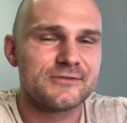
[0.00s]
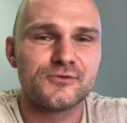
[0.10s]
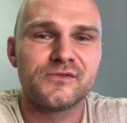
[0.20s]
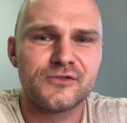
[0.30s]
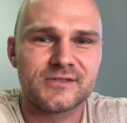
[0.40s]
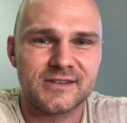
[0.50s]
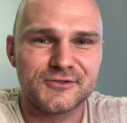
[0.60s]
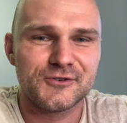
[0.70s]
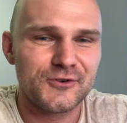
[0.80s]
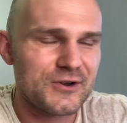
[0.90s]
Tu mówię o
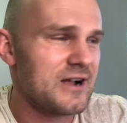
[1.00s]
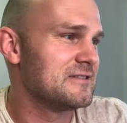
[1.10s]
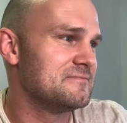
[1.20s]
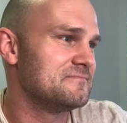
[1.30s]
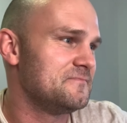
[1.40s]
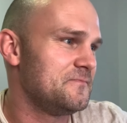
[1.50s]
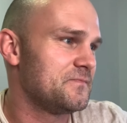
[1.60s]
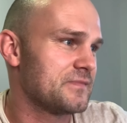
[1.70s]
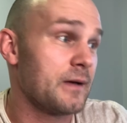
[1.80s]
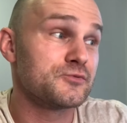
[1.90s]
seksie oralnym. Na